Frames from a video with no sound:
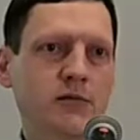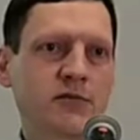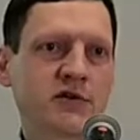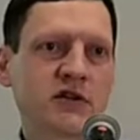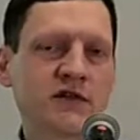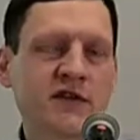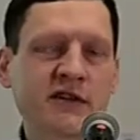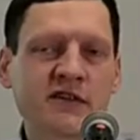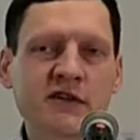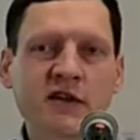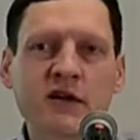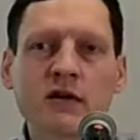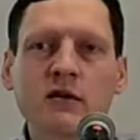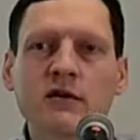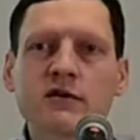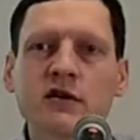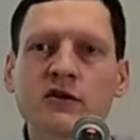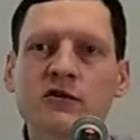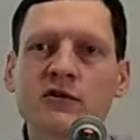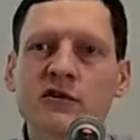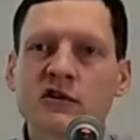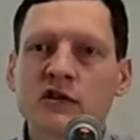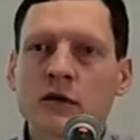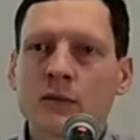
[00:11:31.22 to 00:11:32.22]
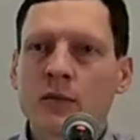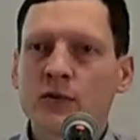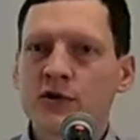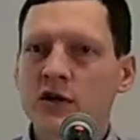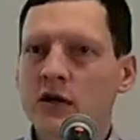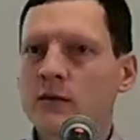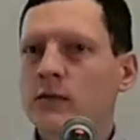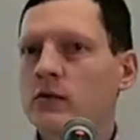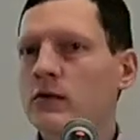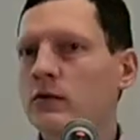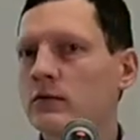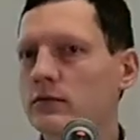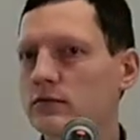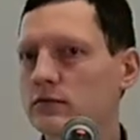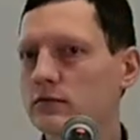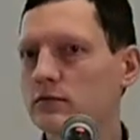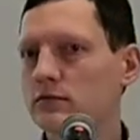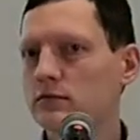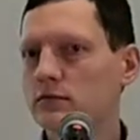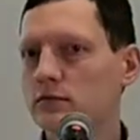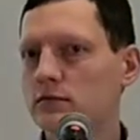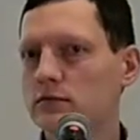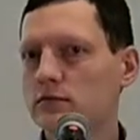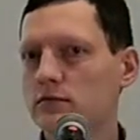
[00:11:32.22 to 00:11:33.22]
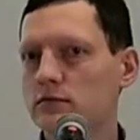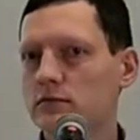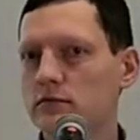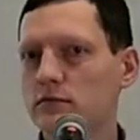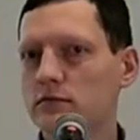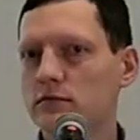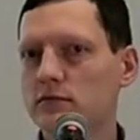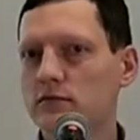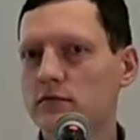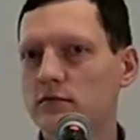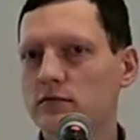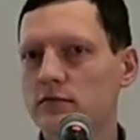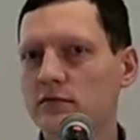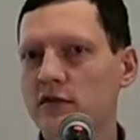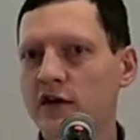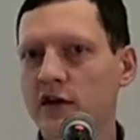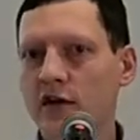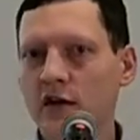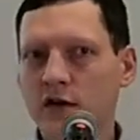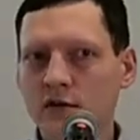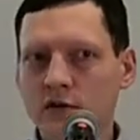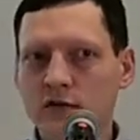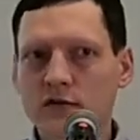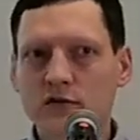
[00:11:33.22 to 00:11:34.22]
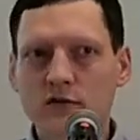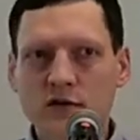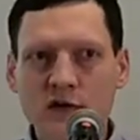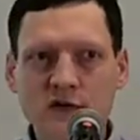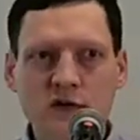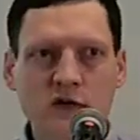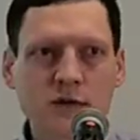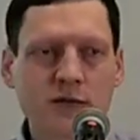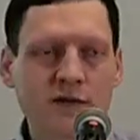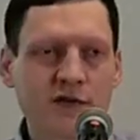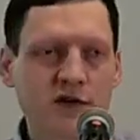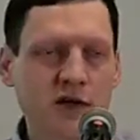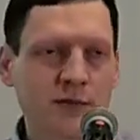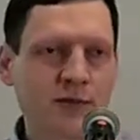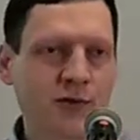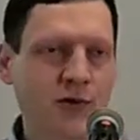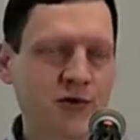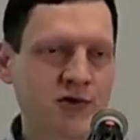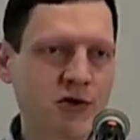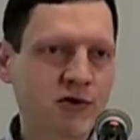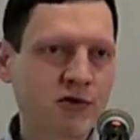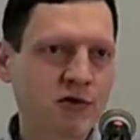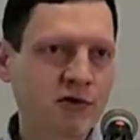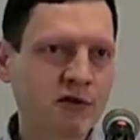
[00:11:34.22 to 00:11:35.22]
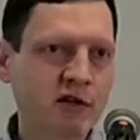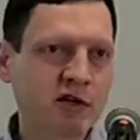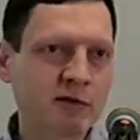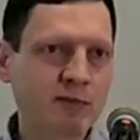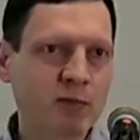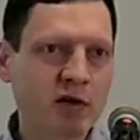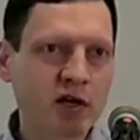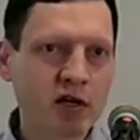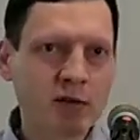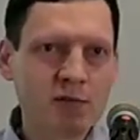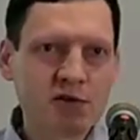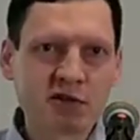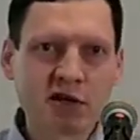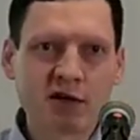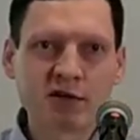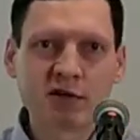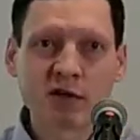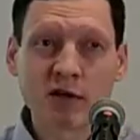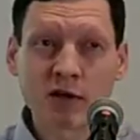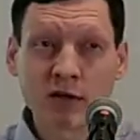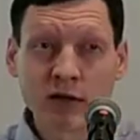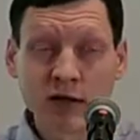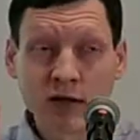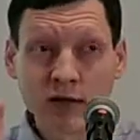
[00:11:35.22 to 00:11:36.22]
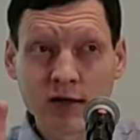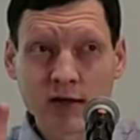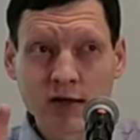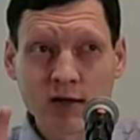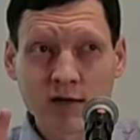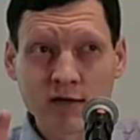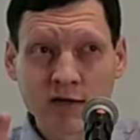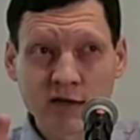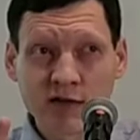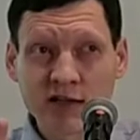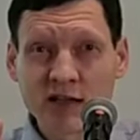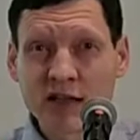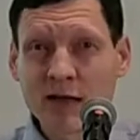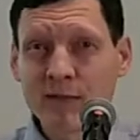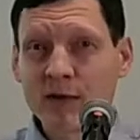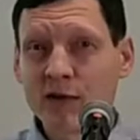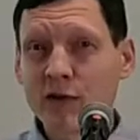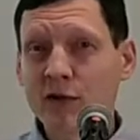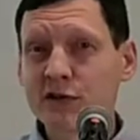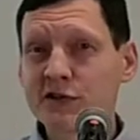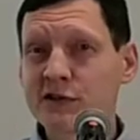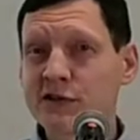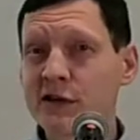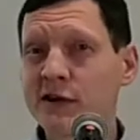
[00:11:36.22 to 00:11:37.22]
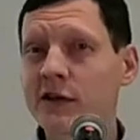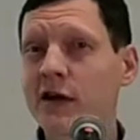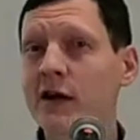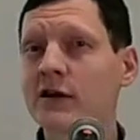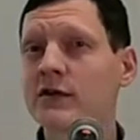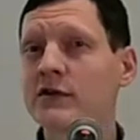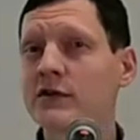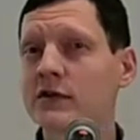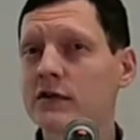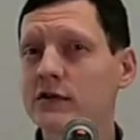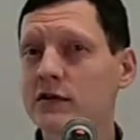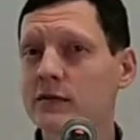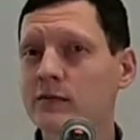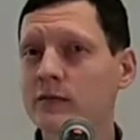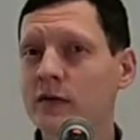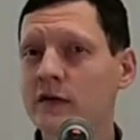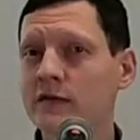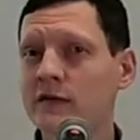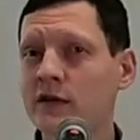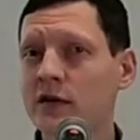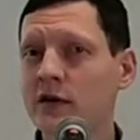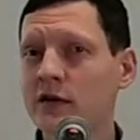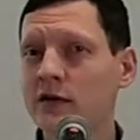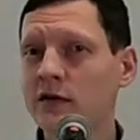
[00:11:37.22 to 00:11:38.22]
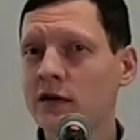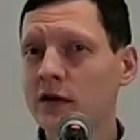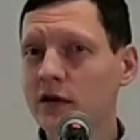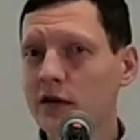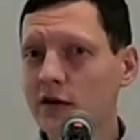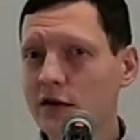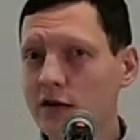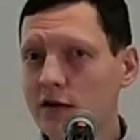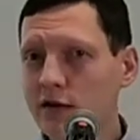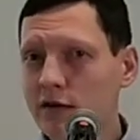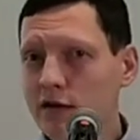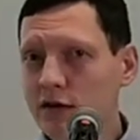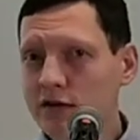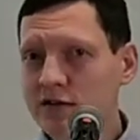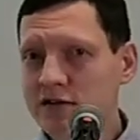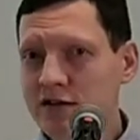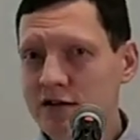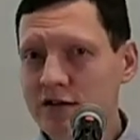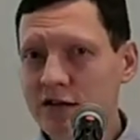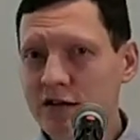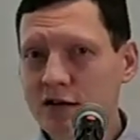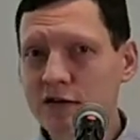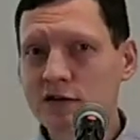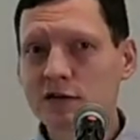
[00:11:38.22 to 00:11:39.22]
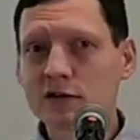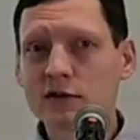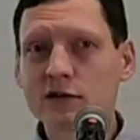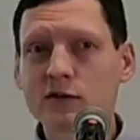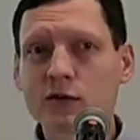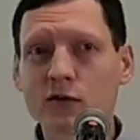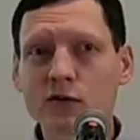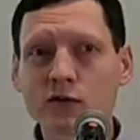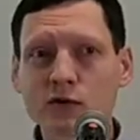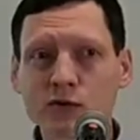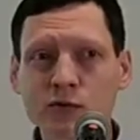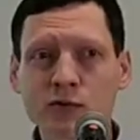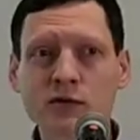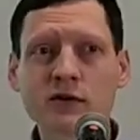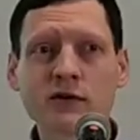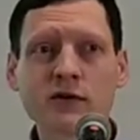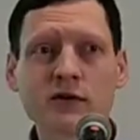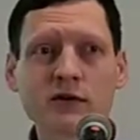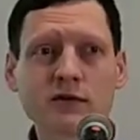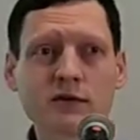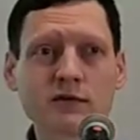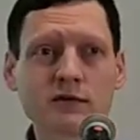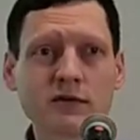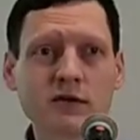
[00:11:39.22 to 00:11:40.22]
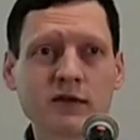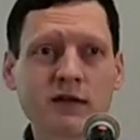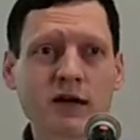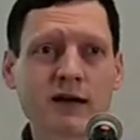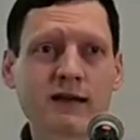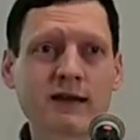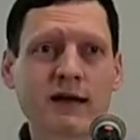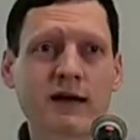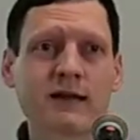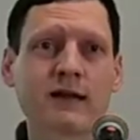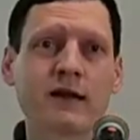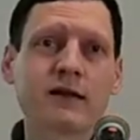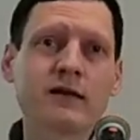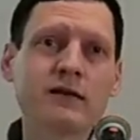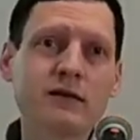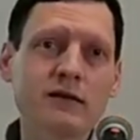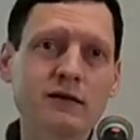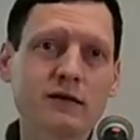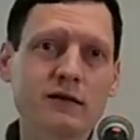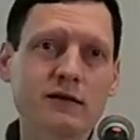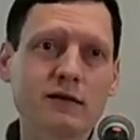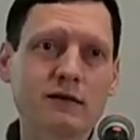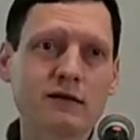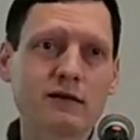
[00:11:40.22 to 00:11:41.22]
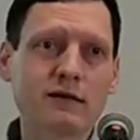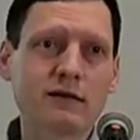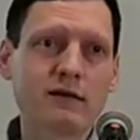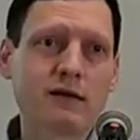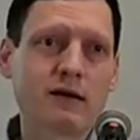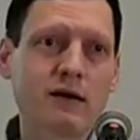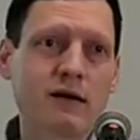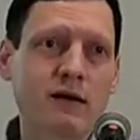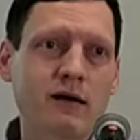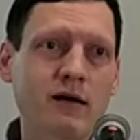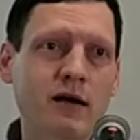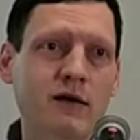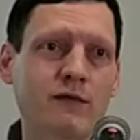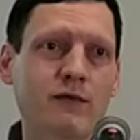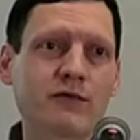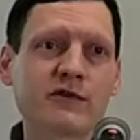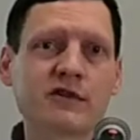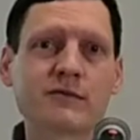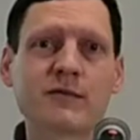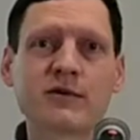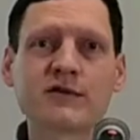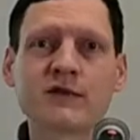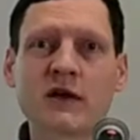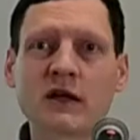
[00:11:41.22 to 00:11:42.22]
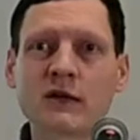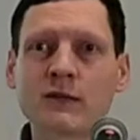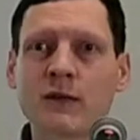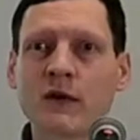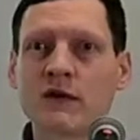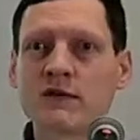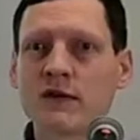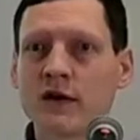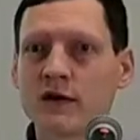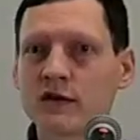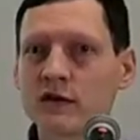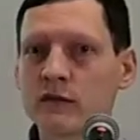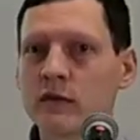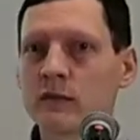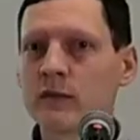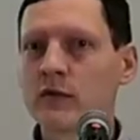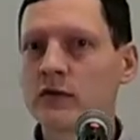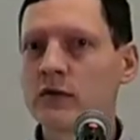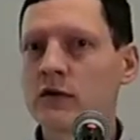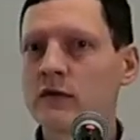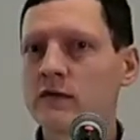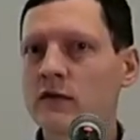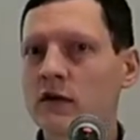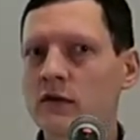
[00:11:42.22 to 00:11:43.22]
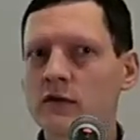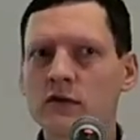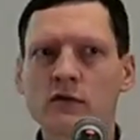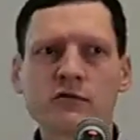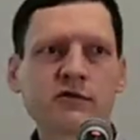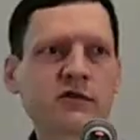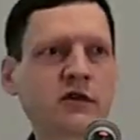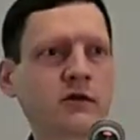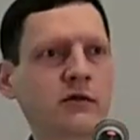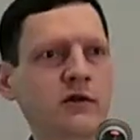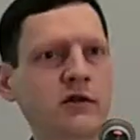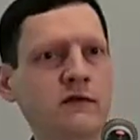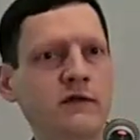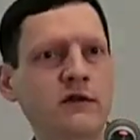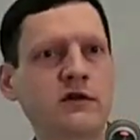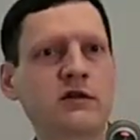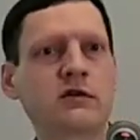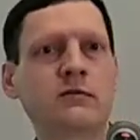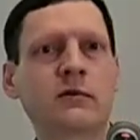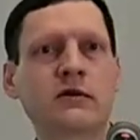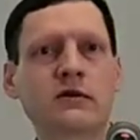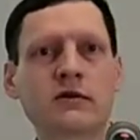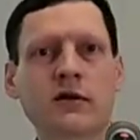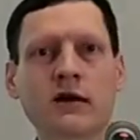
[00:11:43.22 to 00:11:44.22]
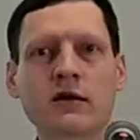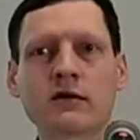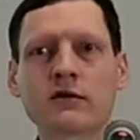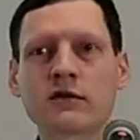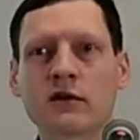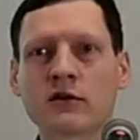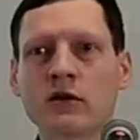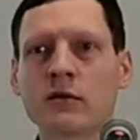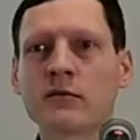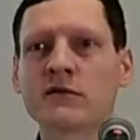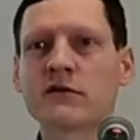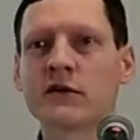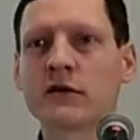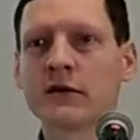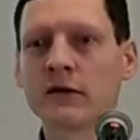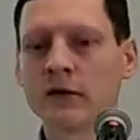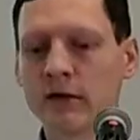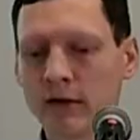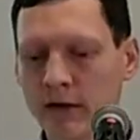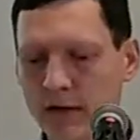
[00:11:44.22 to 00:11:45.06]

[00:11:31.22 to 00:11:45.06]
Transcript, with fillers: przyzwyczaili się do życia po ciemku. Tak jak jesteśmy w ciemności, to też po jakimś czasie zaczynamy dostrzegać pewne zarysy, kontury i tak dalej, a jak włączymy światło i zgasimy ponownie, no to już tego nie widzimy, tak? Tak dobrze.